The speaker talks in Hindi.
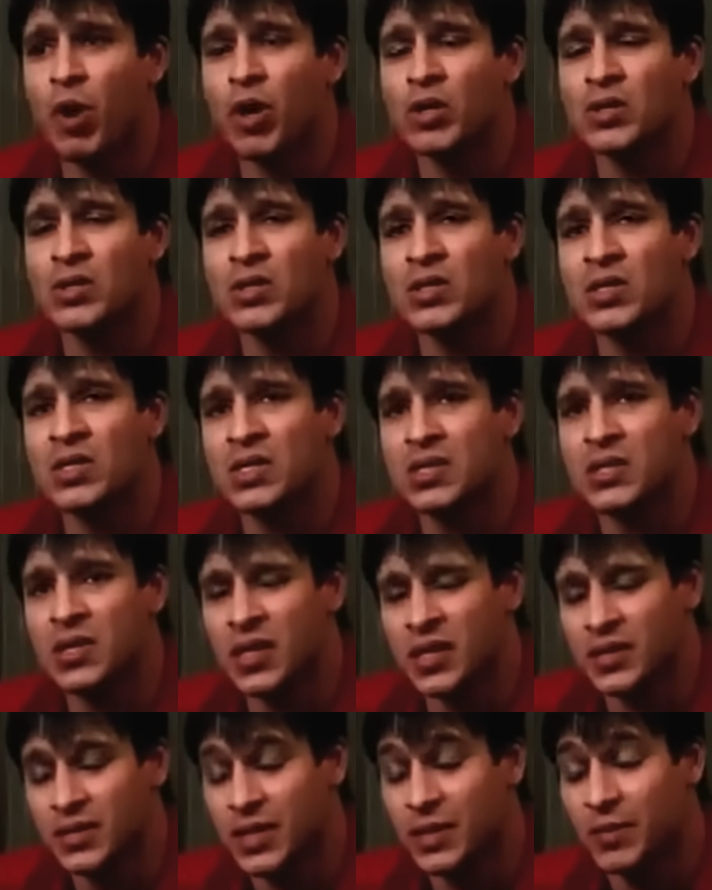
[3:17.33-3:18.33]
बहुत
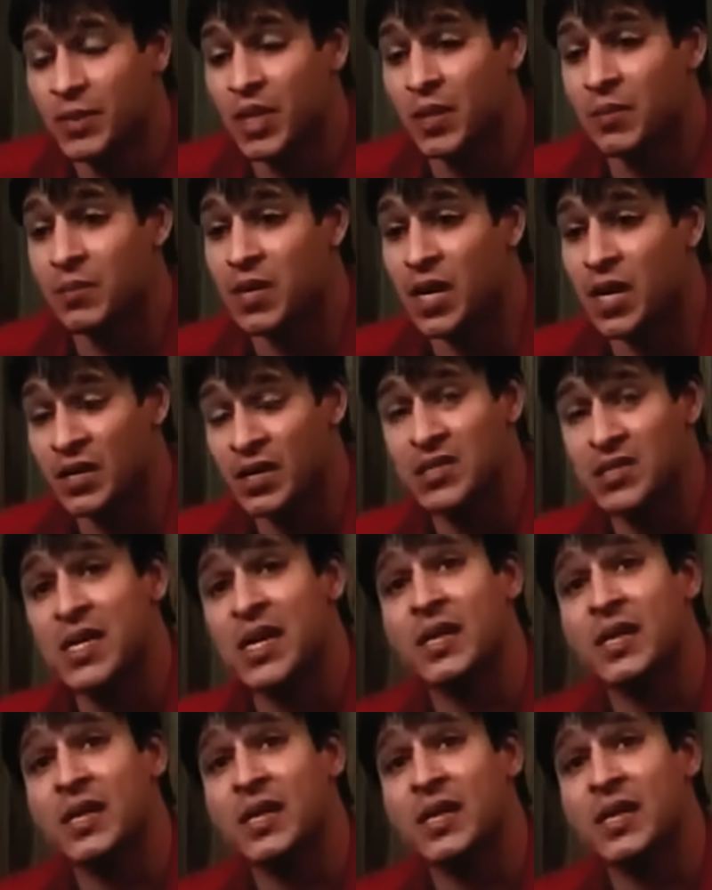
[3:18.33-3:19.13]
इतनी मतलब गटर